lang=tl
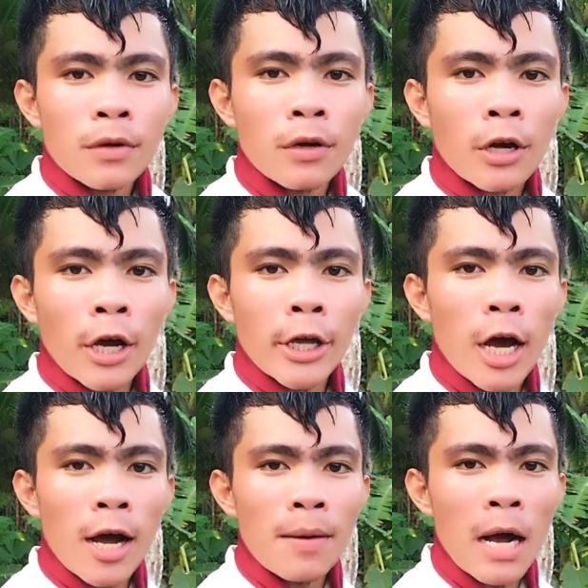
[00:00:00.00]

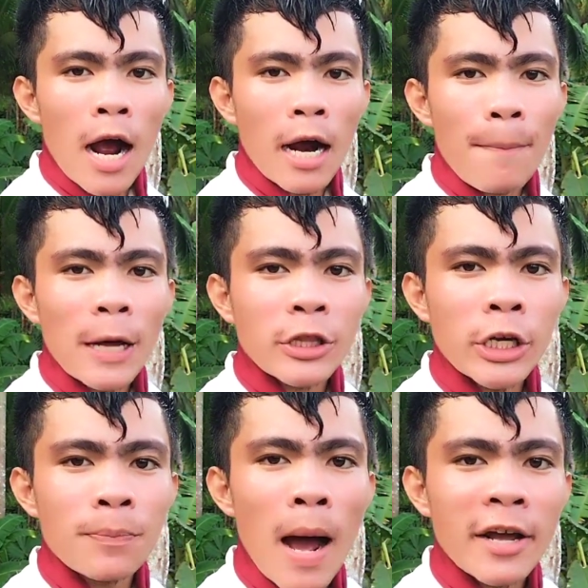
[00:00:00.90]
Kaya mga
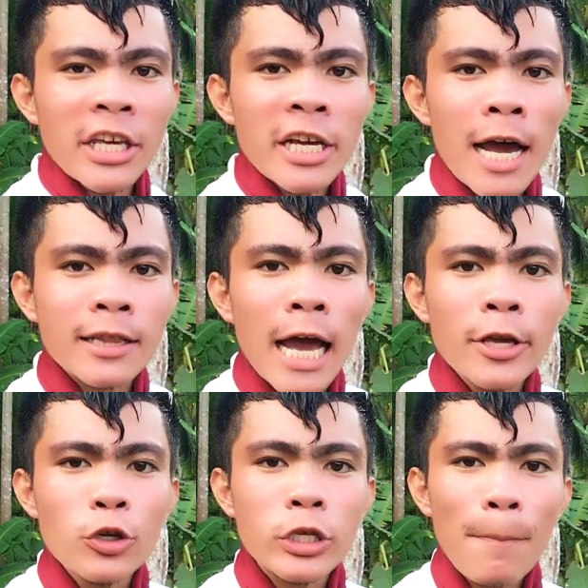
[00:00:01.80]
kapatid, mag-ingat
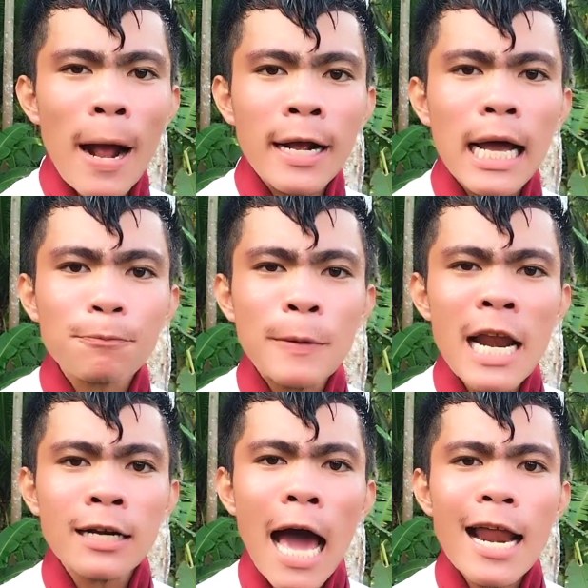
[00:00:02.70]
tayo sapagkat
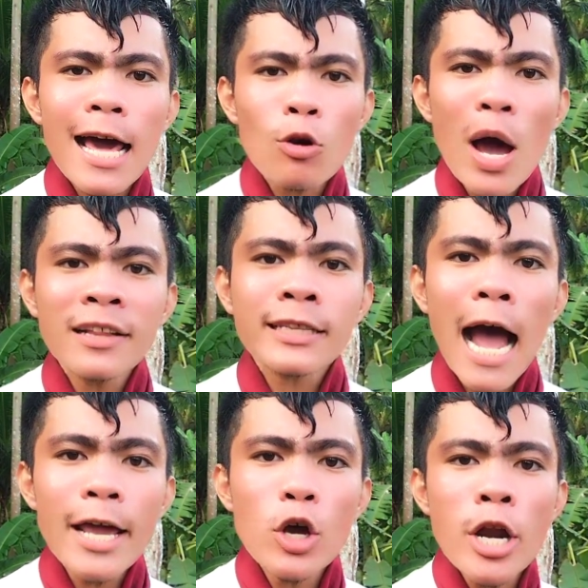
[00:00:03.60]
pinaglalaruan
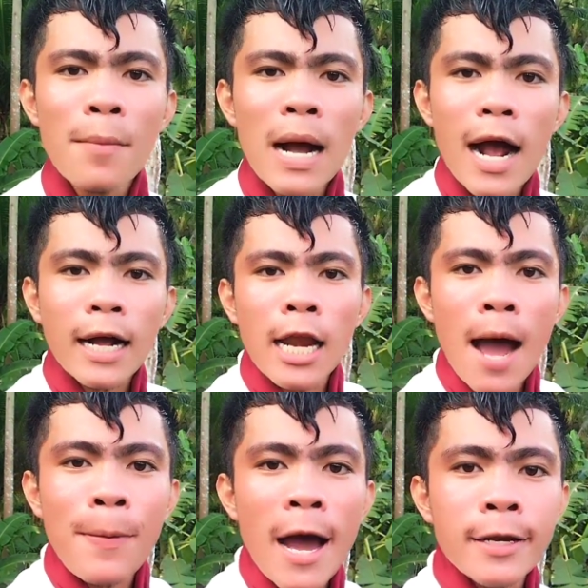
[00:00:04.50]
tayo ng mga
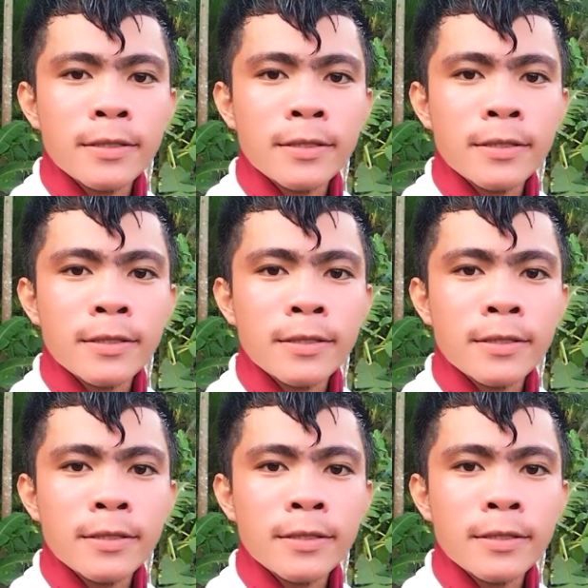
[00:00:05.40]
kalaban.